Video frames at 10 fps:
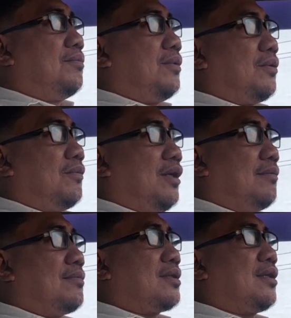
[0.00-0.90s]

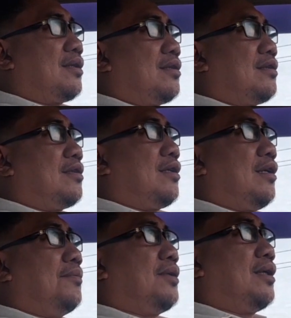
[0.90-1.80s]
perubahan besar
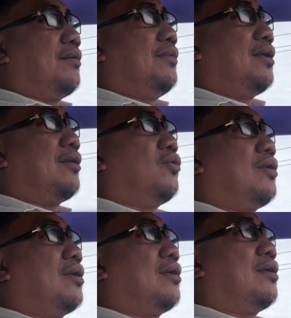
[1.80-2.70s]
terhadap kenabian itu
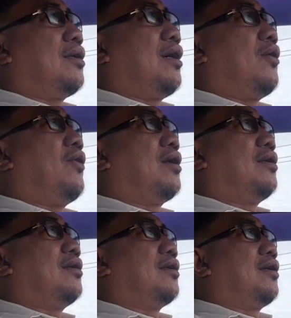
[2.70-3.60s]
kan
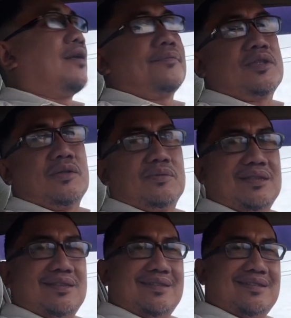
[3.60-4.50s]
awalnya dari Arab Saudi.